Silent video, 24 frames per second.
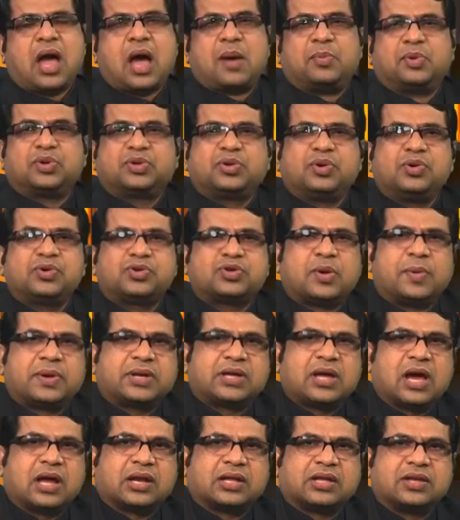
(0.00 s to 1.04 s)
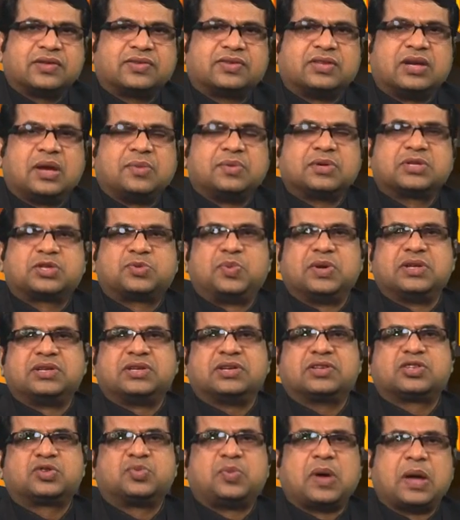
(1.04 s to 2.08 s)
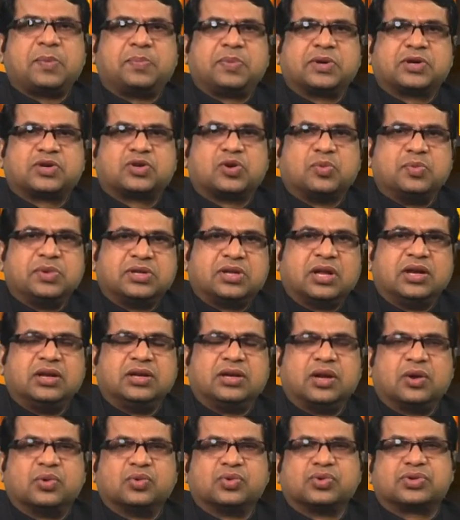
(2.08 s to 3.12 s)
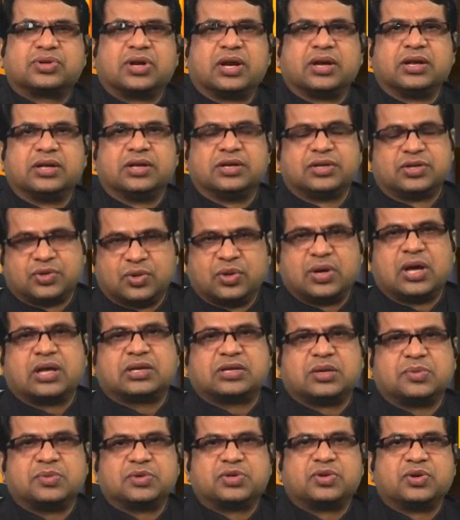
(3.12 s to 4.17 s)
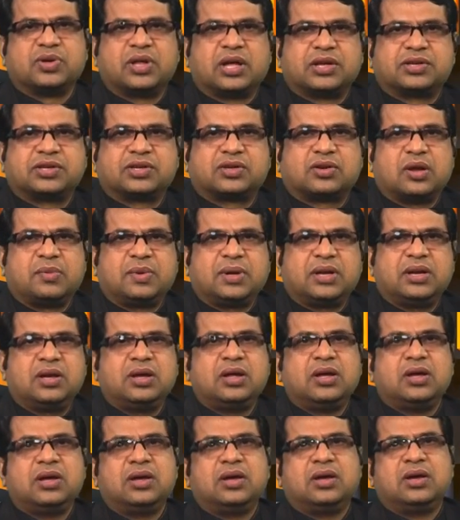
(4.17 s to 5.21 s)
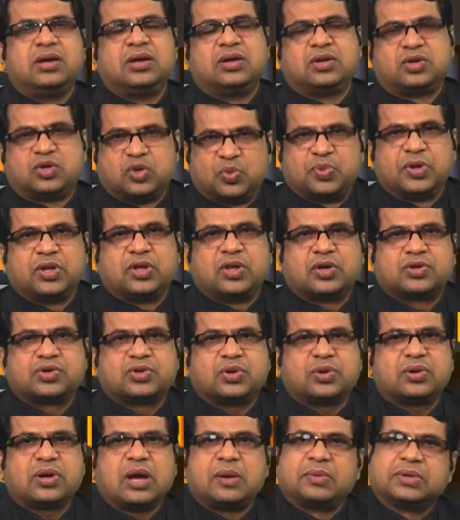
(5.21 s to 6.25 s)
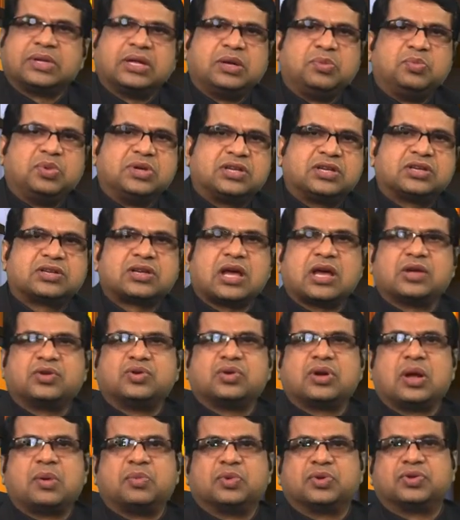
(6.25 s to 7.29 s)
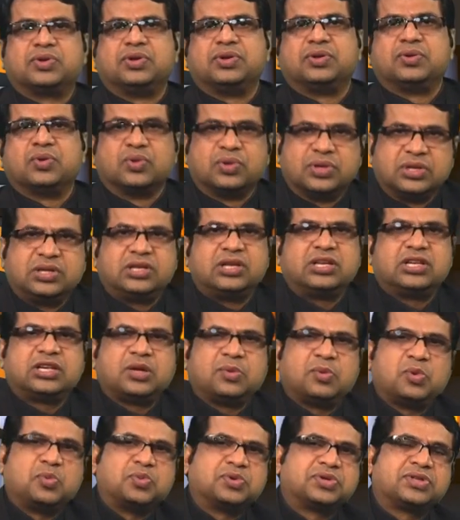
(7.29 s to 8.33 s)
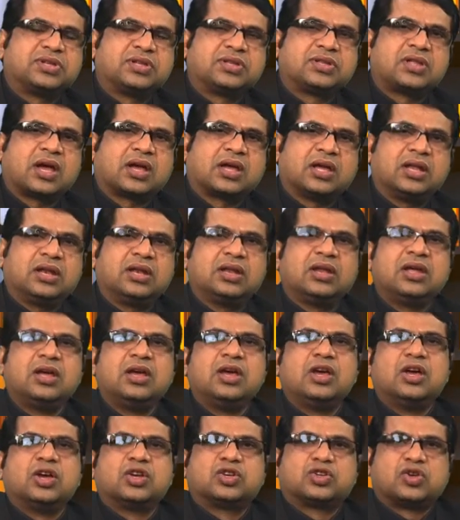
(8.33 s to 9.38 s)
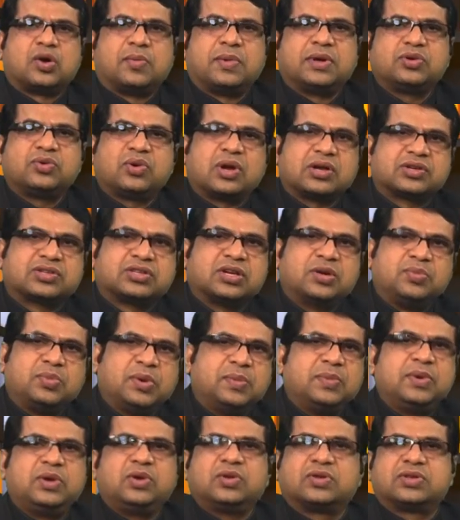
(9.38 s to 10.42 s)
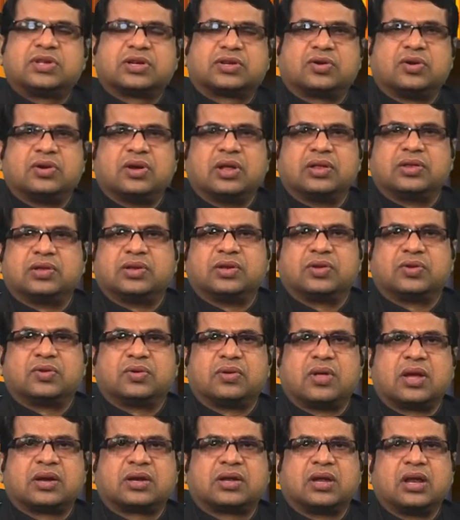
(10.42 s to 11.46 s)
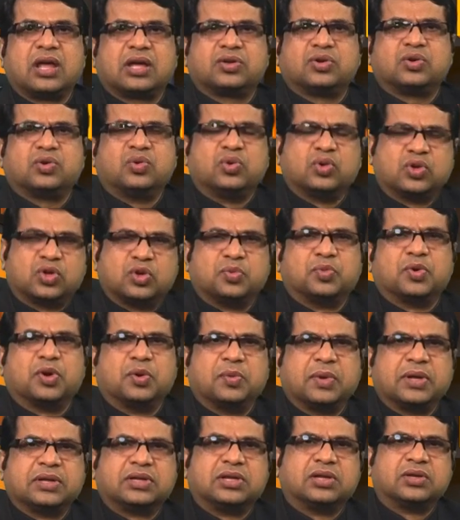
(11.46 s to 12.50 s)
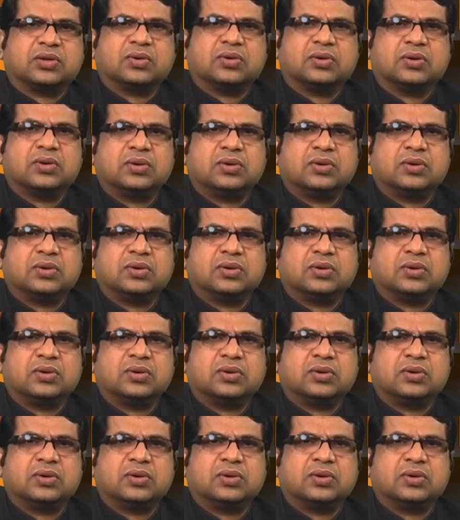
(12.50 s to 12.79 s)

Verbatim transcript: আমন্ত্রণ সবাইকে আর কে সিনামিক্স প্রেজেন্স বায়োপিক শো দ্য লিডার অনুষ্ঠানে সঙ্গে আছে আমি সৈয়দ আশিক রহমান সুপ্রিয় দর্শক আমাদের এই বিশেষ আয়োজনে আমন্ত্রিত অতিথি হিসেবে উপস্থিত থাকেন সমাজ ও রাষ্ট্রের বিভিন্ন সেক্টর নেতৃত্ব দানকারী একজন গুরুত্বপূর্ণ ব্যক্তিত্ব